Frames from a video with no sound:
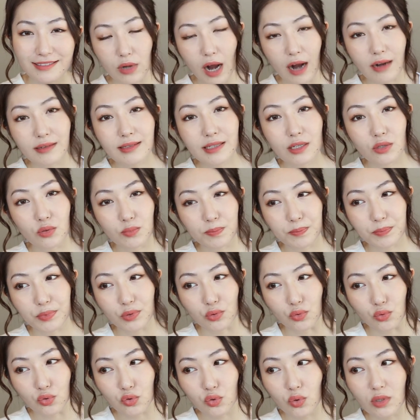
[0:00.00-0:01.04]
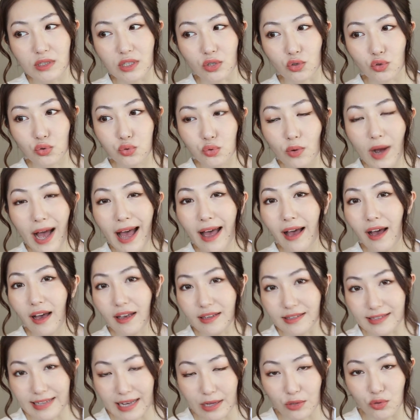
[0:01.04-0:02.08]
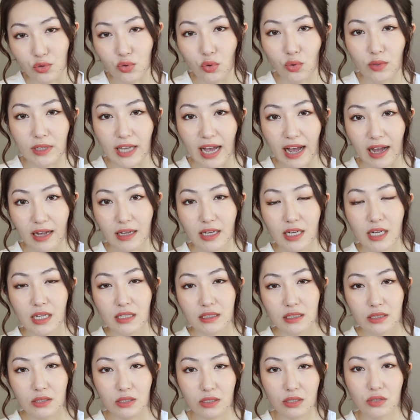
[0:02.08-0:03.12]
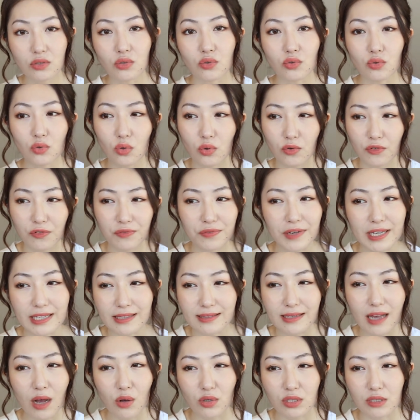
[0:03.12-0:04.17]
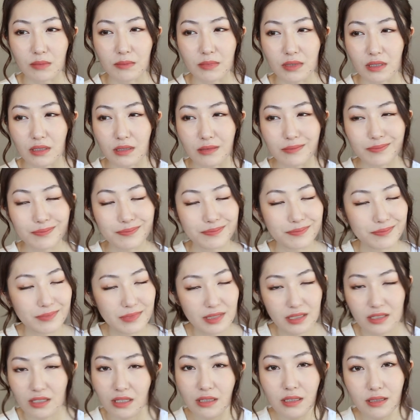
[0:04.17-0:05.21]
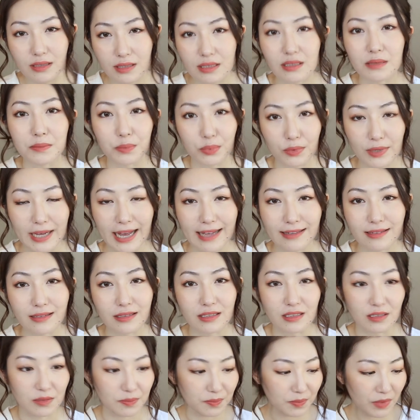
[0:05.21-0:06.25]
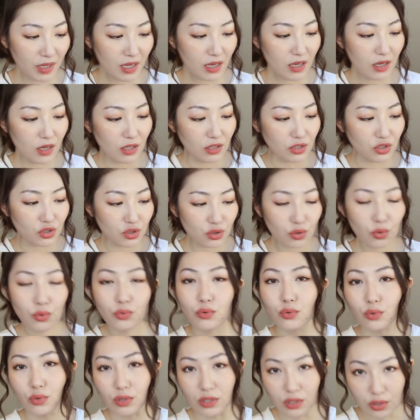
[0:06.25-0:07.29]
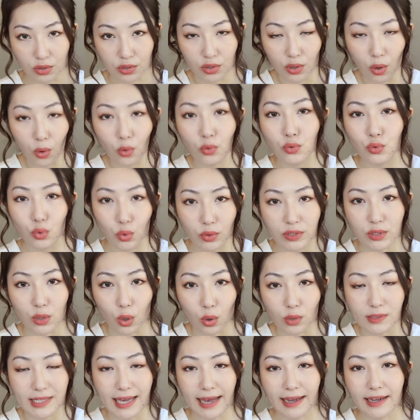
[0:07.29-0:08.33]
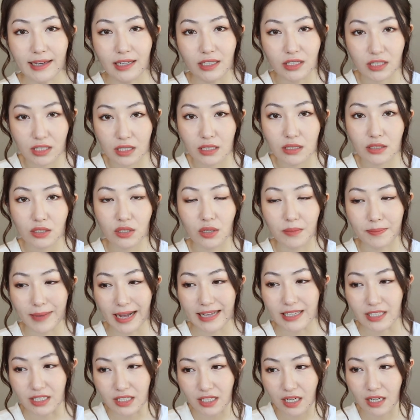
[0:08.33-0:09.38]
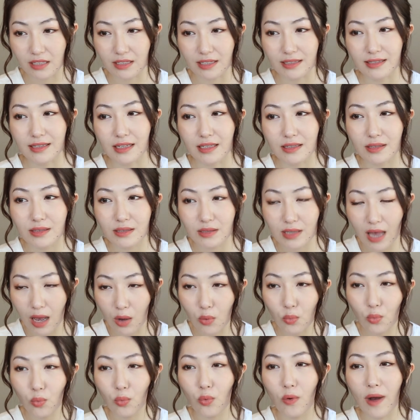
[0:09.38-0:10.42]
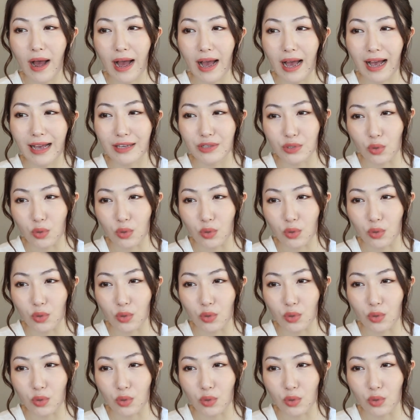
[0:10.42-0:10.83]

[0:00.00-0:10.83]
而且，比如说你出汗很严重的，其实你用肥皂什么的，真的洗不干净。你只有有油溶油，才可以真正把你身上那些脏物啊、